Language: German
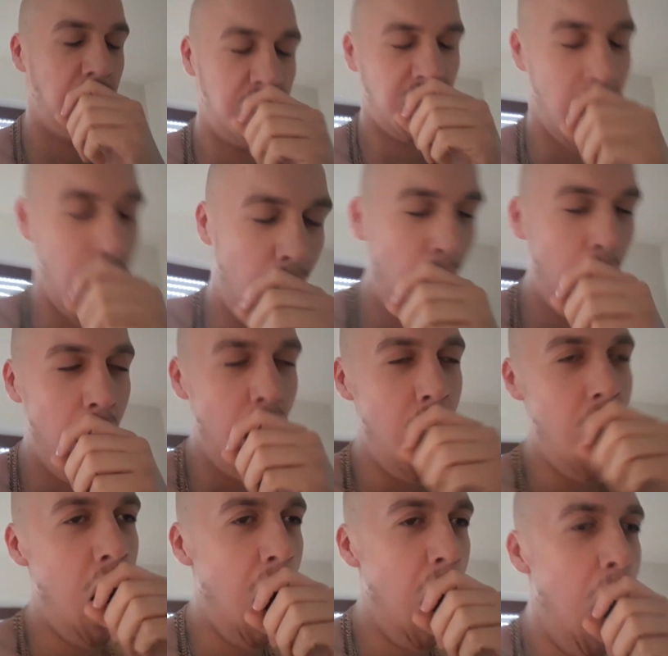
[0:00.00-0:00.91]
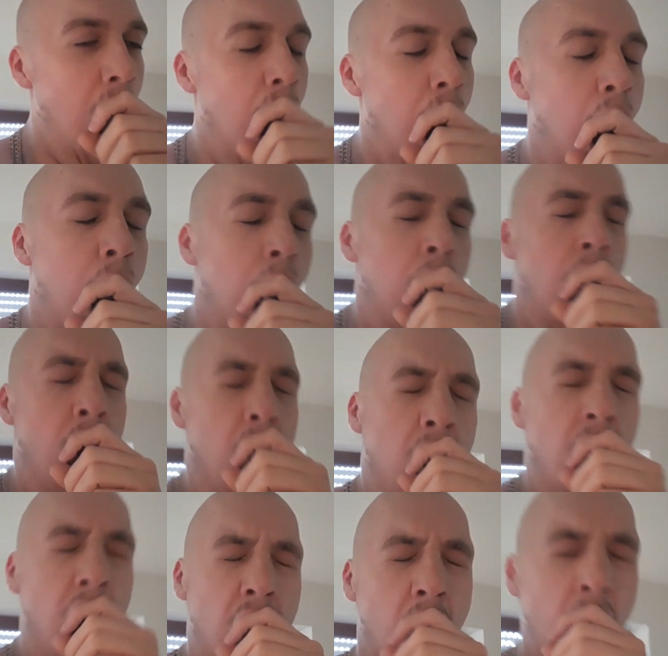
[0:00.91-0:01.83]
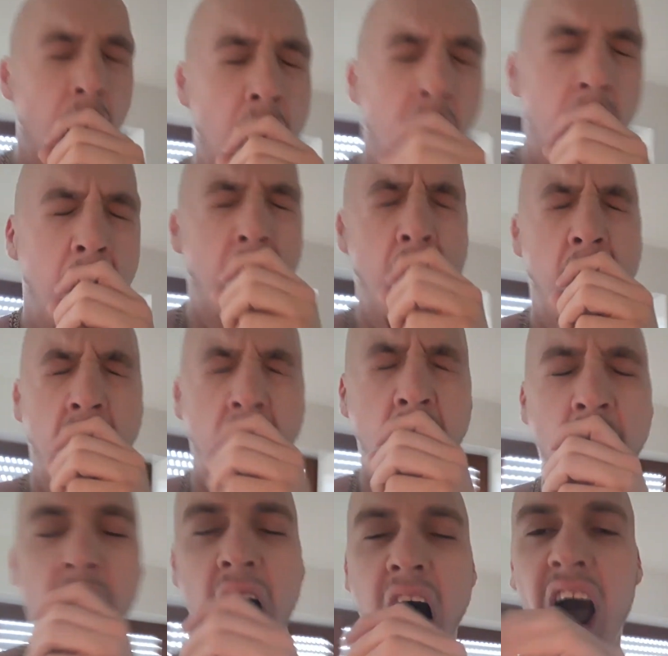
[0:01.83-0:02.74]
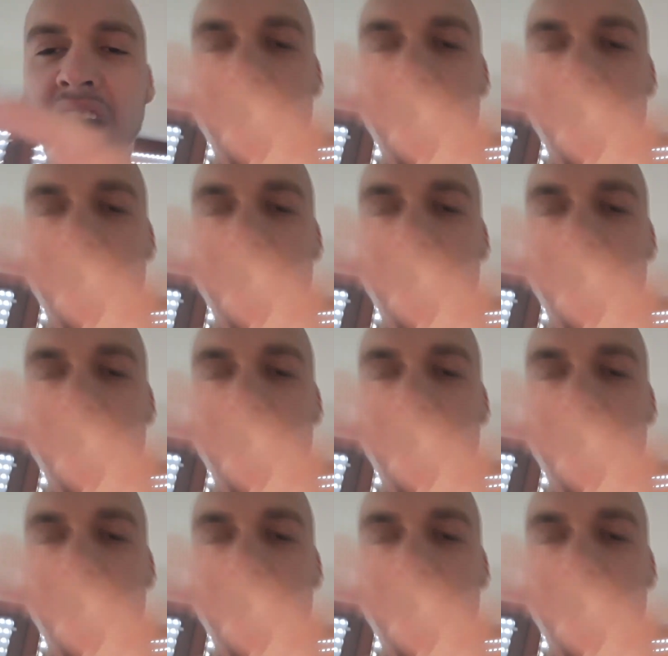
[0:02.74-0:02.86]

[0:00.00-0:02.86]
schauen. Also,